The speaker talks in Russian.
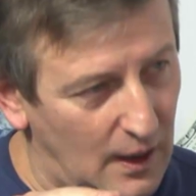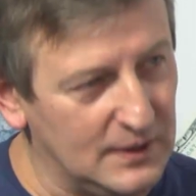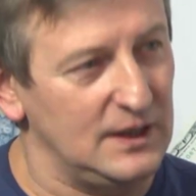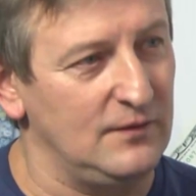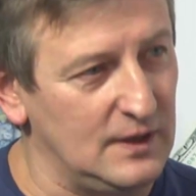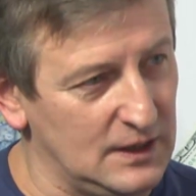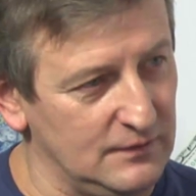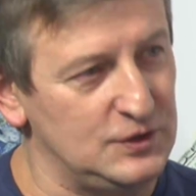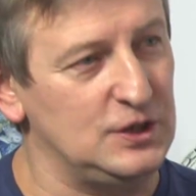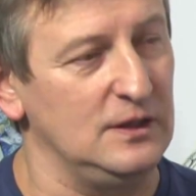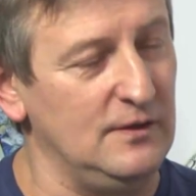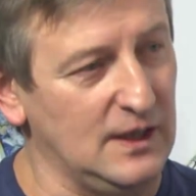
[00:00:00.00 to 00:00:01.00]
обыкновенного
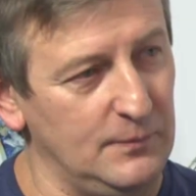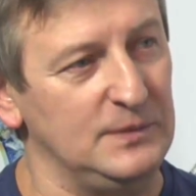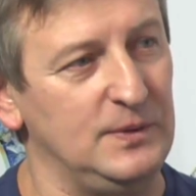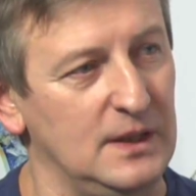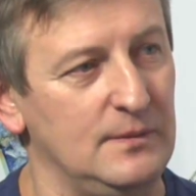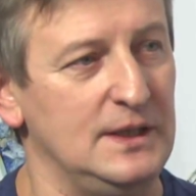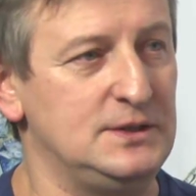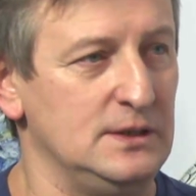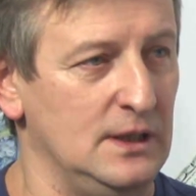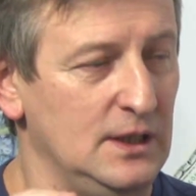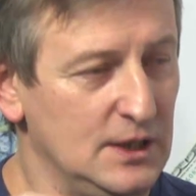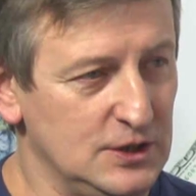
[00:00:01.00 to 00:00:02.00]
человека,
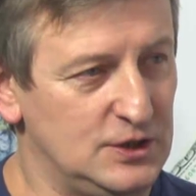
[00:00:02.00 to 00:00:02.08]
предпринимателя,